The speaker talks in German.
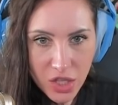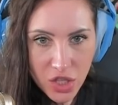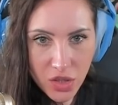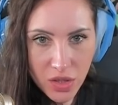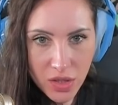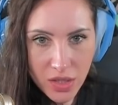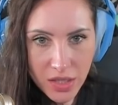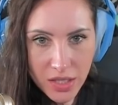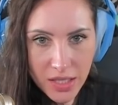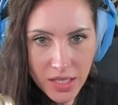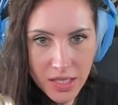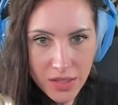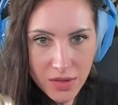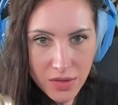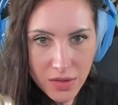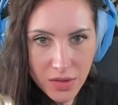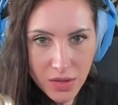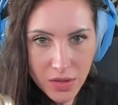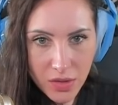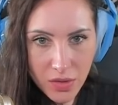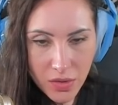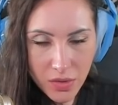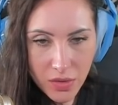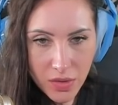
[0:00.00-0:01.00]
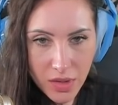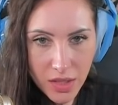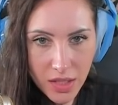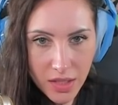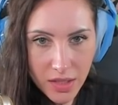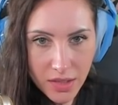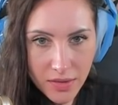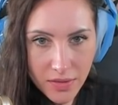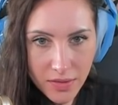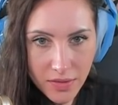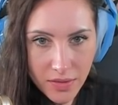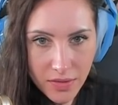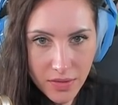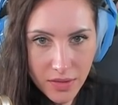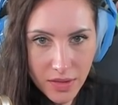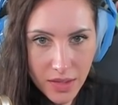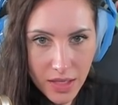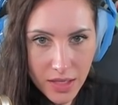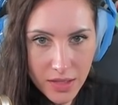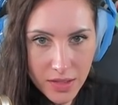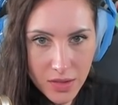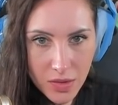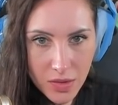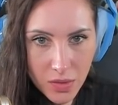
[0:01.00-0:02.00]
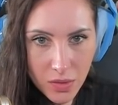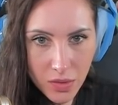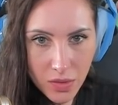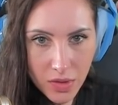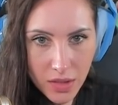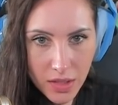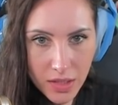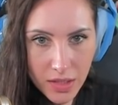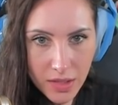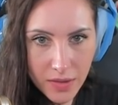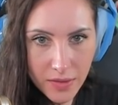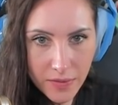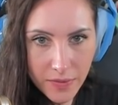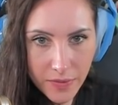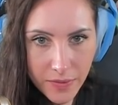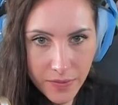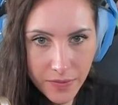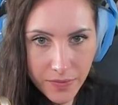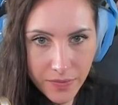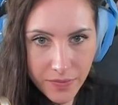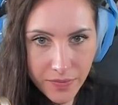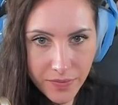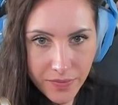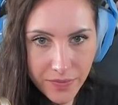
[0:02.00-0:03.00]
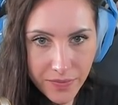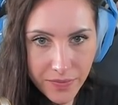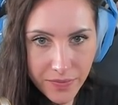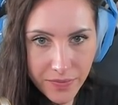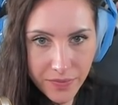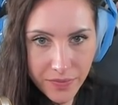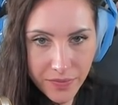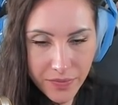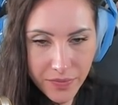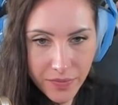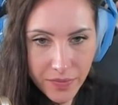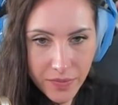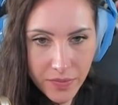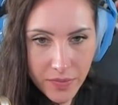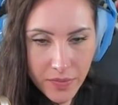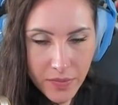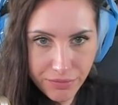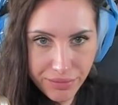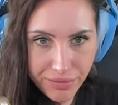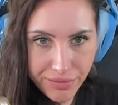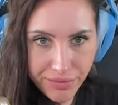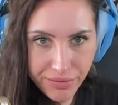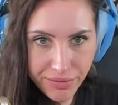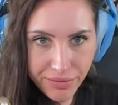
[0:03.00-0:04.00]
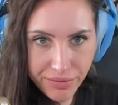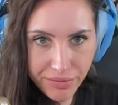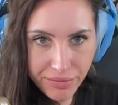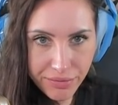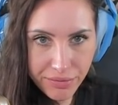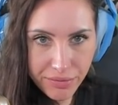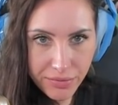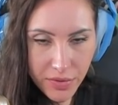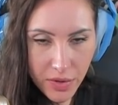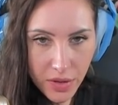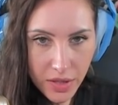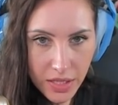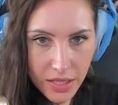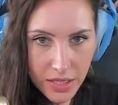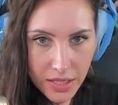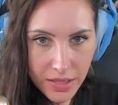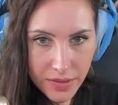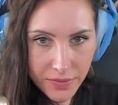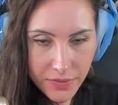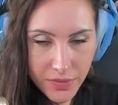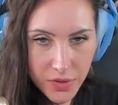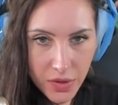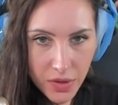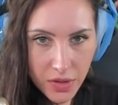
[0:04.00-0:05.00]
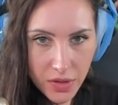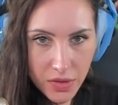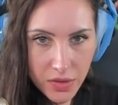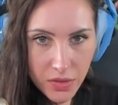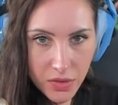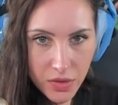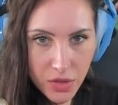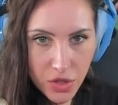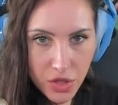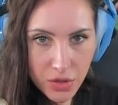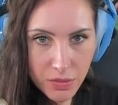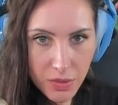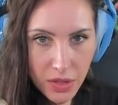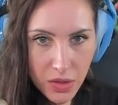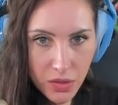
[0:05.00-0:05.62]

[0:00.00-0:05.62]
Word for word: schüttelt also die Cola. Ach so, okay. Mhm. Okay, so, so ist es schon mal